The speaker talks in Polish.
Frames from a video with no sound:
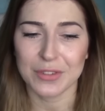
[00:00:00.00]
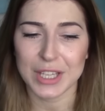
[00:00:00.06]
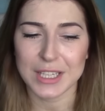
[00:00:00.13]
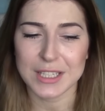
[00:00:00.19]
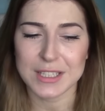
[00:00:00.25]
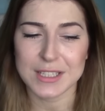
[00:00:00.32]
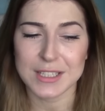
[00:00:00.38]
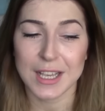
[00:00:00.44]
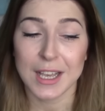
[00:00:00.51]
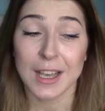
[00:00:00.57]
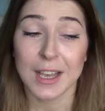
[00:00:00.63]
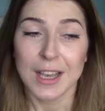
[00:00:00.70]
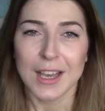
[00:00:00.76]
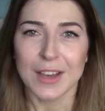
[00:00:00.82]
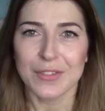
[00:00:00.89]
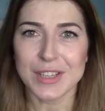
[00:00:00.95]
więc,
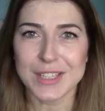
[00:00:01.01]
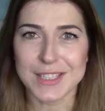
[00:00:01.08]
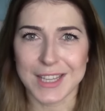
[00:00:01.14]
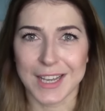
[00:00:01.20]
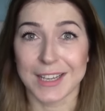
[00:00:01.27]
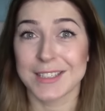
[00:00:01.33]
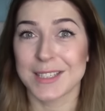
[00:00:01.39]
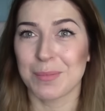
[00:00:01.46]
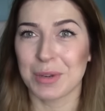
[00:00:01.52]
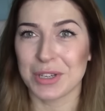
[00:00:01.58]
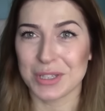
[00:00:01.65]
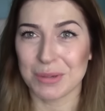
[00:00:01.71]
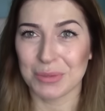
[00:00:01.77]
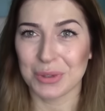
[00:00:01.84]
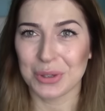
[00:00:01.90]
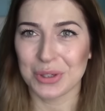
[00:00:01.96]
więc tak,
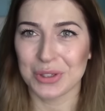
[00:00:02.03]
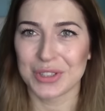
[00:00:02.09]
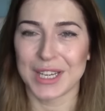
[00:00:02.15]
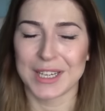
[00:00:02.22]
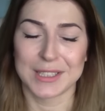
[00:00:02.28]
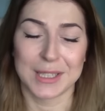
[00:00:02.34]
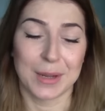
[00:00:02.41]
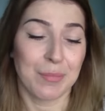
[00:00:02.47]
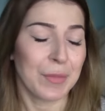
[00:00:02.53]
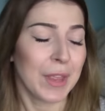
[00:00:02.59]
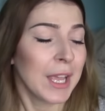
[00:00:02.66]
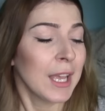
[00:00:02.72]
zapraszam do oglądania.